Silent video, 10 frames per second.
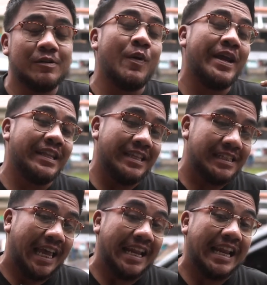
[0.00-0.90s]
Gue
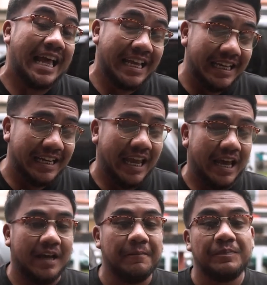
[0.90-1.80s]
ingetin sekali lagi nih
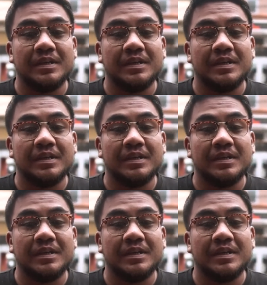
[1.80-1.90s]
ya.